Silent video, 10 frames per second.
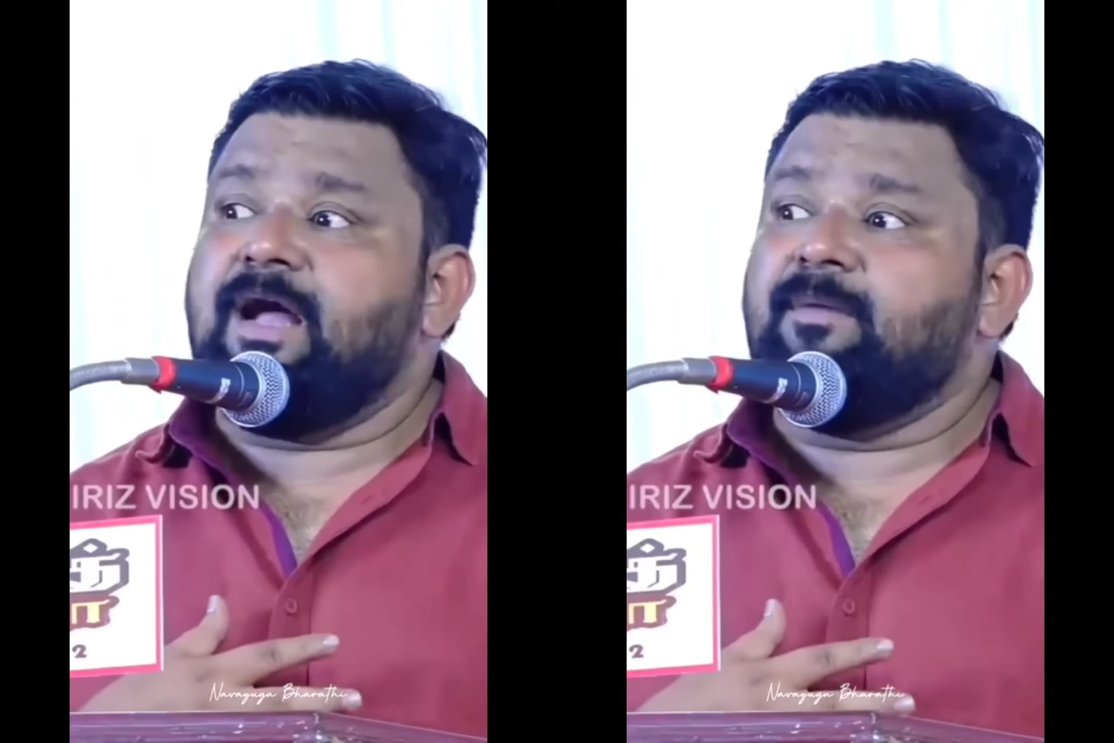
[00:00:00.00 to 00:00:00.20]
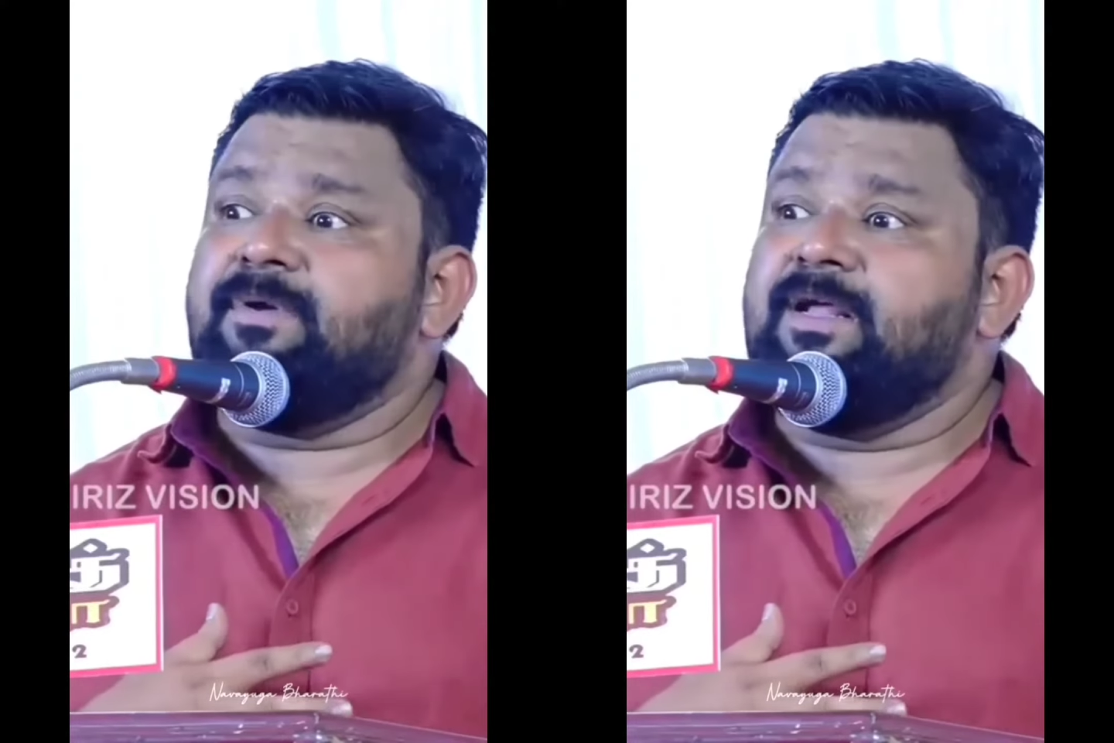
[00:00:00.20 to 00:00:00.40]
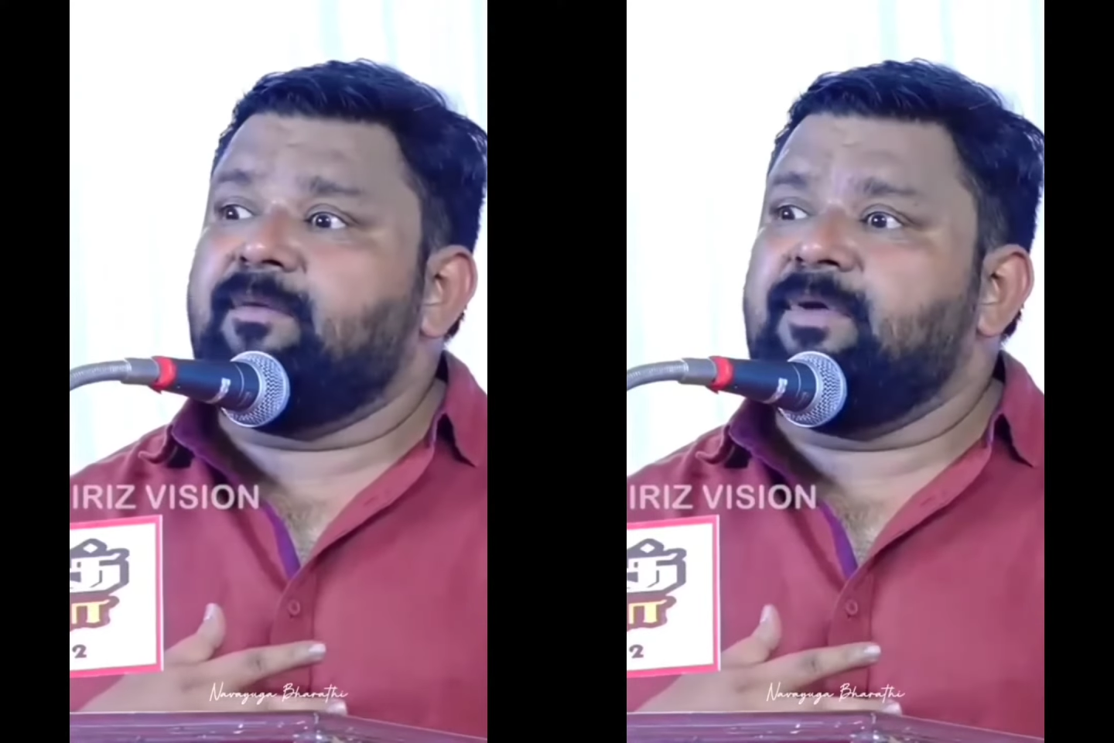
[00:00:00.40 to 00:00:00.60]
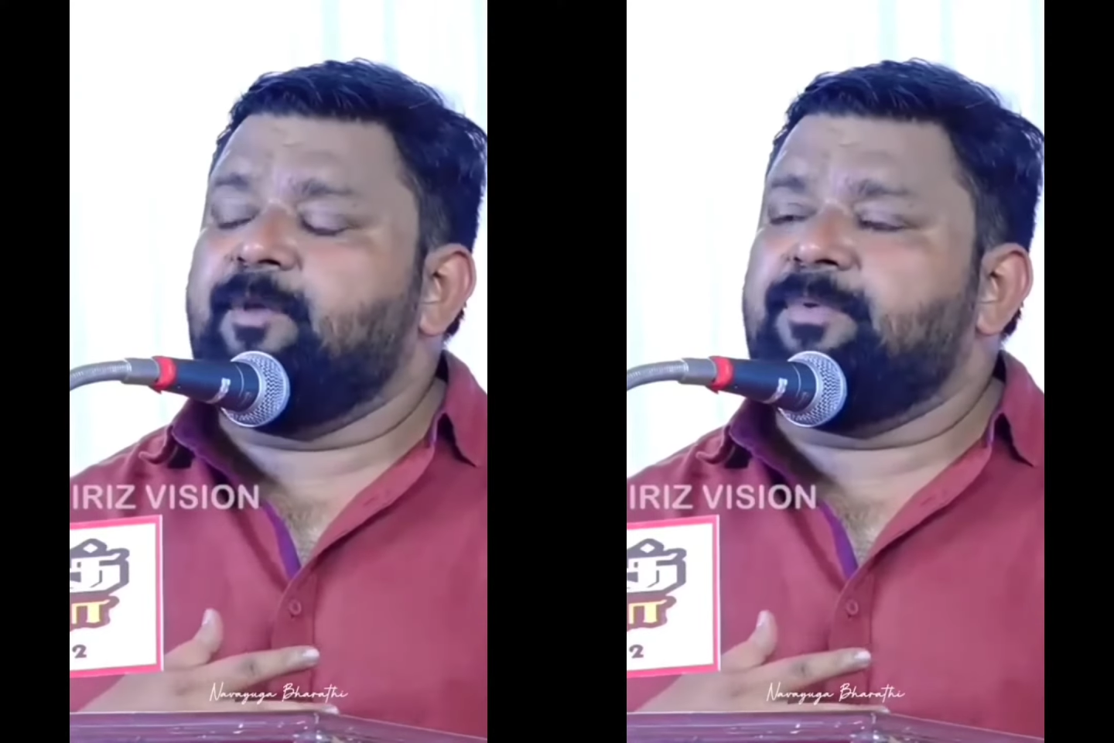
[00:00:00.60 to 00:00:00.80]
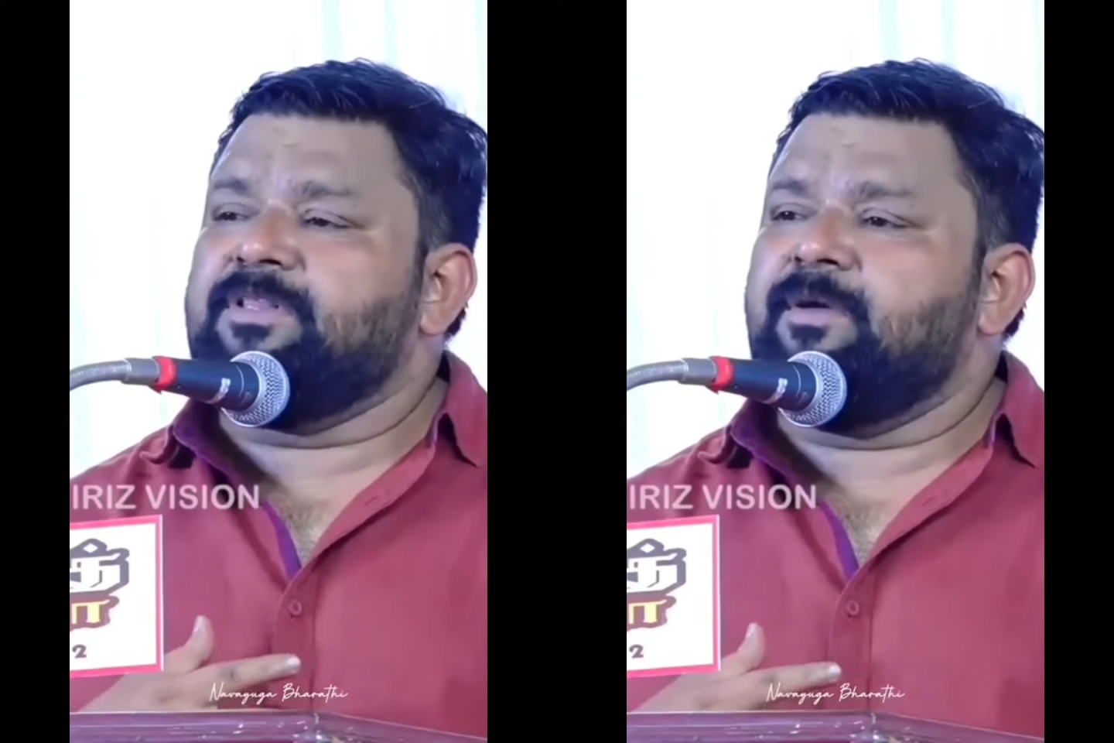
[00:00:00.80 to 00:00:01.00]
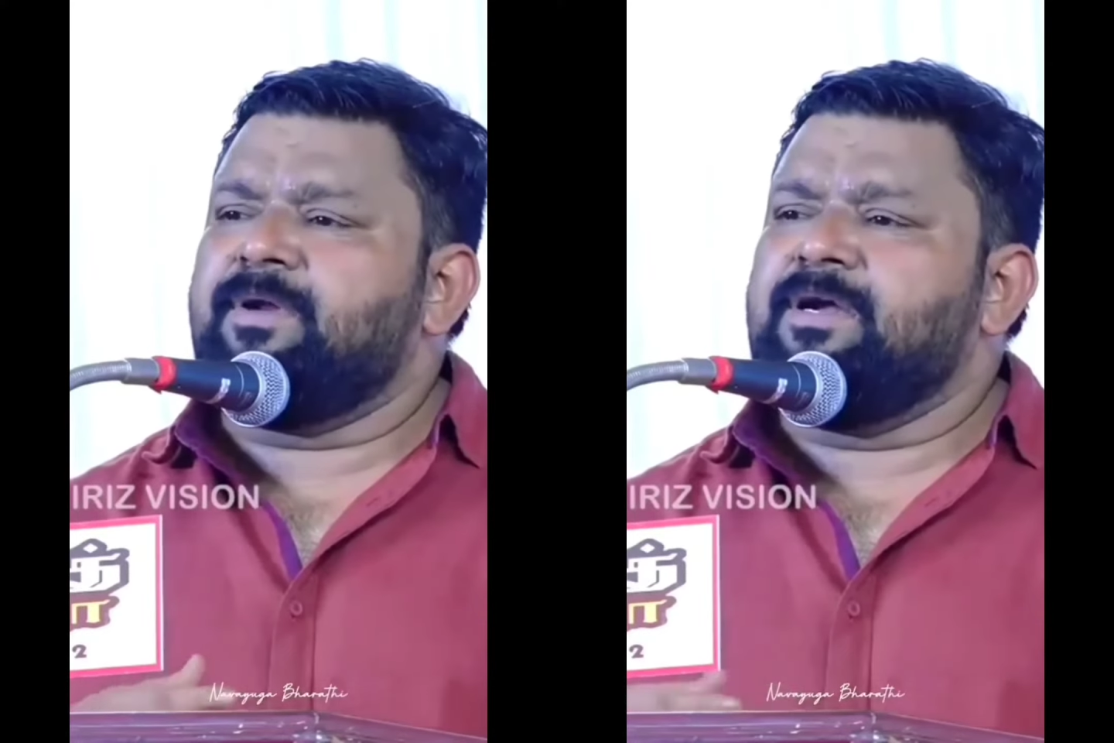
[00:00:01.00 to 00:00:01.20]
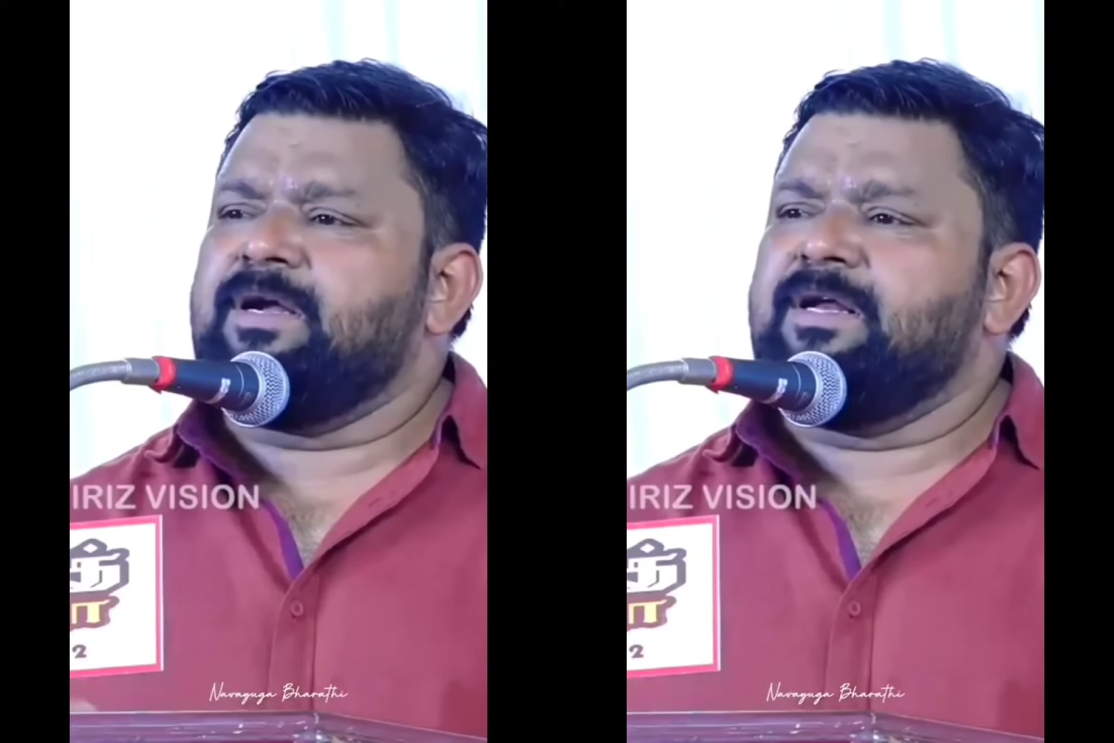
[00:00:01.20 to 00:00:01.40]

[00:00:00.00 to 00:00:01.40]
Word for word: ஆண் பிள்ளைகளிடம் ஏற்படுத்திய பிறகு